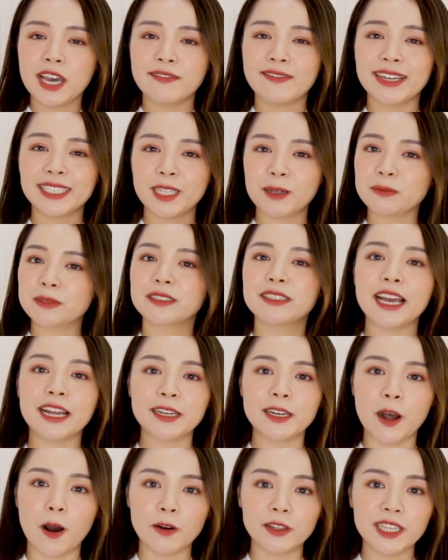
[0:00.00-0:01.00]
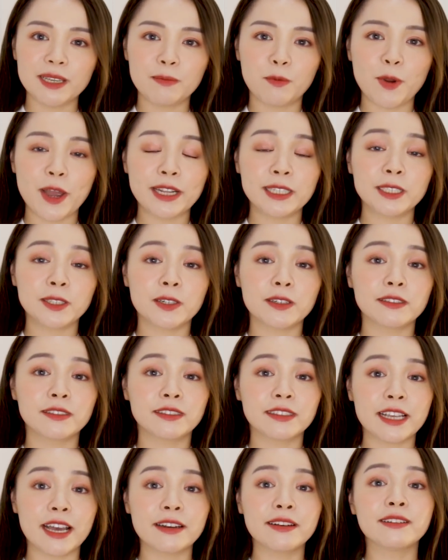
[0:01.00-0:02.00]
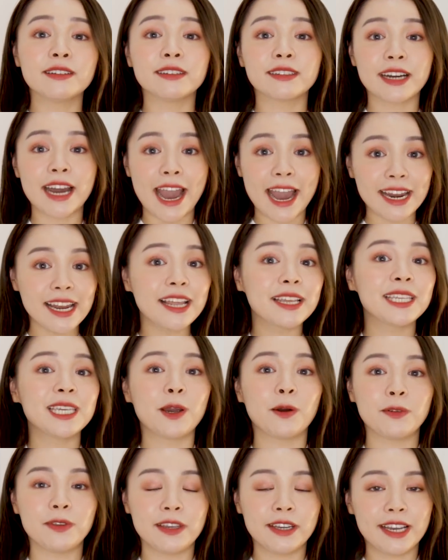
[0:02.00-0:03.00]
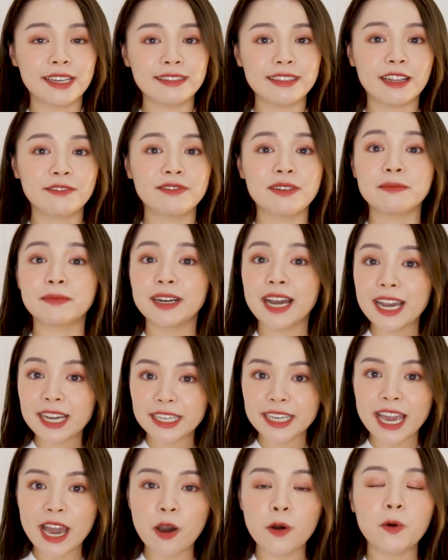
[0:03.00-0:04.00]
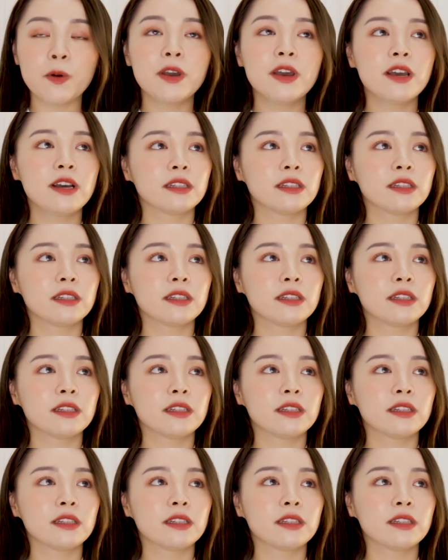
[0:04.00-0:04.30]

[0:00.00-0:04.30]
Và trong thời gian đó thì brand cho ra đời khá là nhiều những cái sản phẩm khác nhau,